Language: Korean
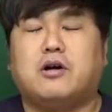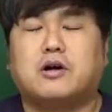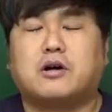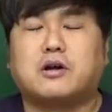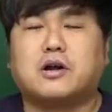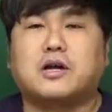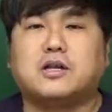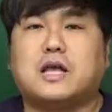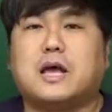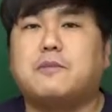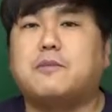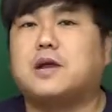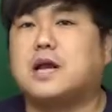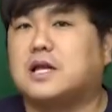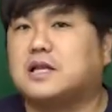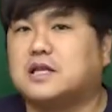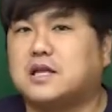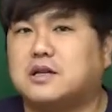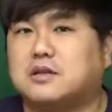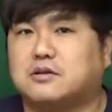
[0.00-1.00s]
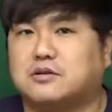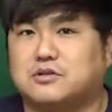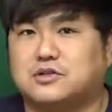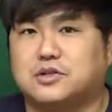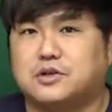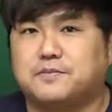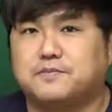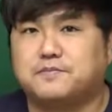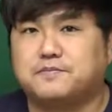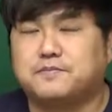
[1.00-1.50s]
그러니까 내면 안 되는 거죠.
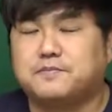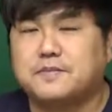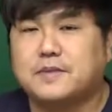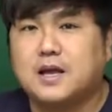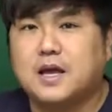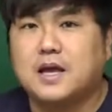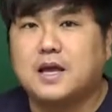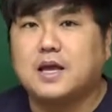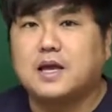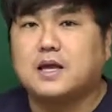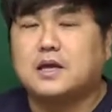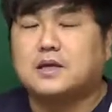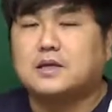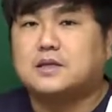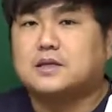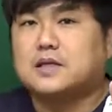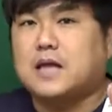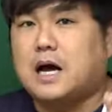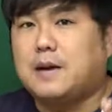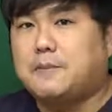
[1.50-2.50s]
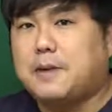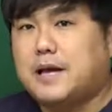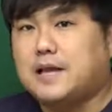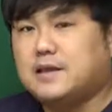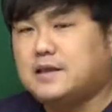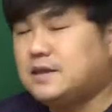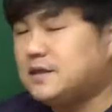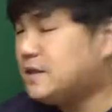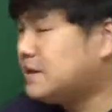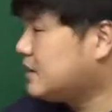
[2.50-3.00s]
다만